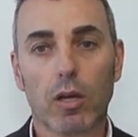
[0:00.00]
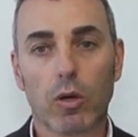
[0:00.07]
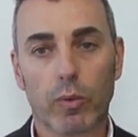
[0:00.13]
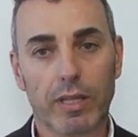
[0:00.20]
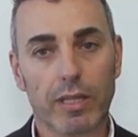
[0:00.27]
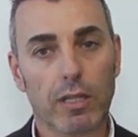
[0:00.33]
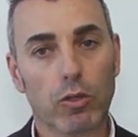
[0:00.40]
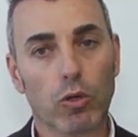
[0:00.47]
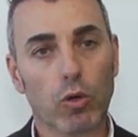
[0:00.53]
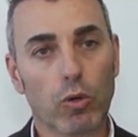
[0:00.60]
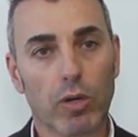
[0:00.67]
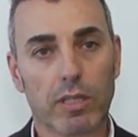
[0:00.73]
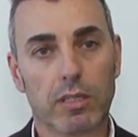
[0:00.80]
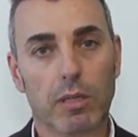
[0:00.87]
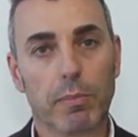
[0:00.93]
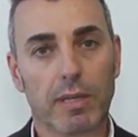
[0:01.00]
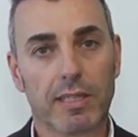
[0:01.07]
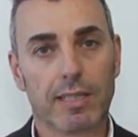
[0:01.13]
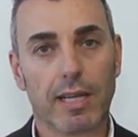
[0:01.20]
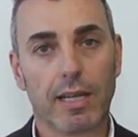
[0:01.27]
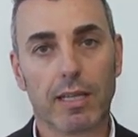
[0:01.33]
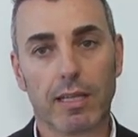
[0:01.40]
Quindi il dolore si
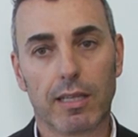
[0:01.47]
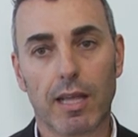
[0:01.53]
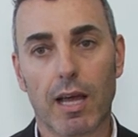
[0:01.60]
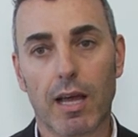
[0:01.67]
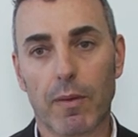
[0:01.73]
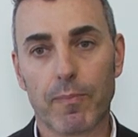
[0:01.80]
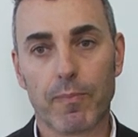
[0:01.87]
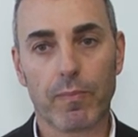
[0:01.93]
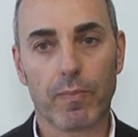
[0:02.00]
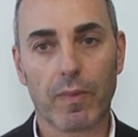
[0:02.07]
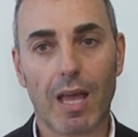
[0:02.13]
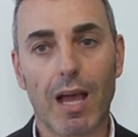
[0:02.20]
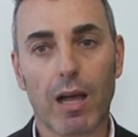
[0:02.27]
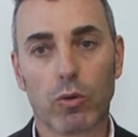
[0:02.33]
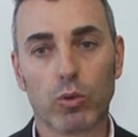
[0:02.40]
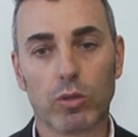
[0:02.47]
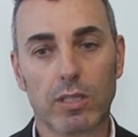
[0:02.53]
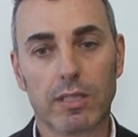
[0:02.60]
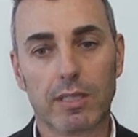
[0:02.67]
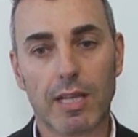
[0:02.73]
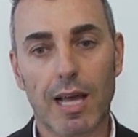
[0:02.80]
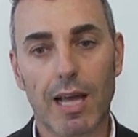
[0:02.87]
presenta mh,
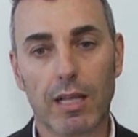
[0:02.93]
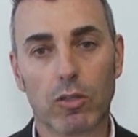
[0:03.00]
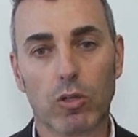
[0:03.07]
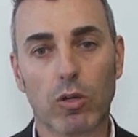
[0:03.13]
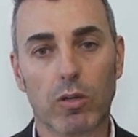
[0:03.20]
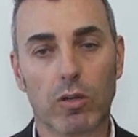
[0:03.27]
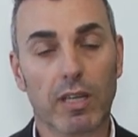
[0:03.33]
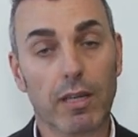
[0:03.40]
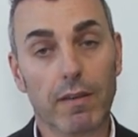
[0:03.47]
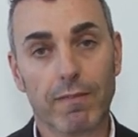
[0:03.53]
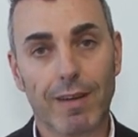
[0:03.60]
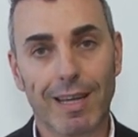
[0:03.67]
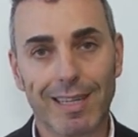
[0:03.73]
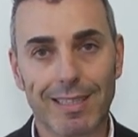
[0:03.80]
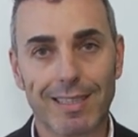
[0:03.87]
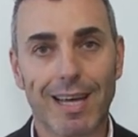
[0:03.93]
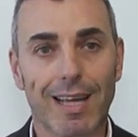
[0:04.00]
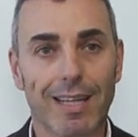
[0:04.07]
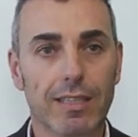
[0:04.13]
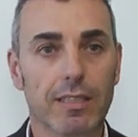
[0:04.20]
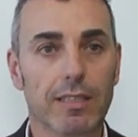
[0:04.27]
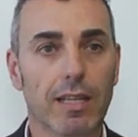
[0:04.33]
acutizzato,
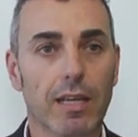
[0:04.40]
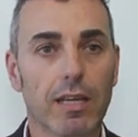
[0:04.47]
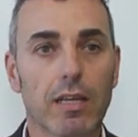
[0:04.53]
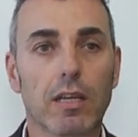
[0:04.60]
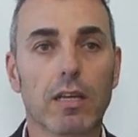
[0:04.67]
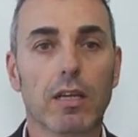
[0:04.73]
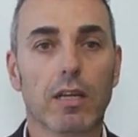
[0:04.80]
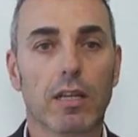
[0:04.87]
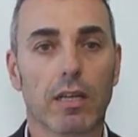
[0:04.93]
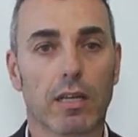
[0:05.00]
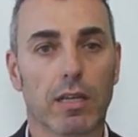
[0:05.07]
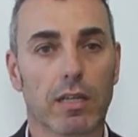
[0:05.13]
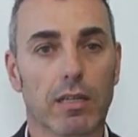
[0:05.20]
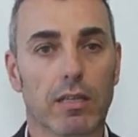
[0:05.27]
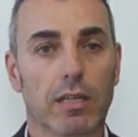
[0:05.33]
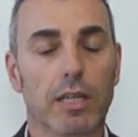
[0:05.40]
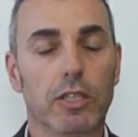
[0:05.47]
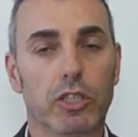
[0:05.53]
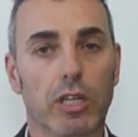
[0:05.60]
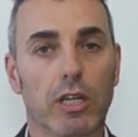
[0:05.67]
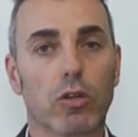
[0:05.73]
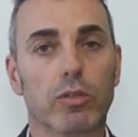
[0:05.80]
invalidante mh, nel
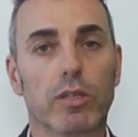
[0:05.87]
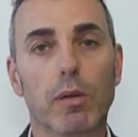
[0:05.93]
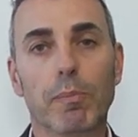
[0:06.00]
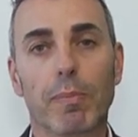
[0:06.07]
ciclo del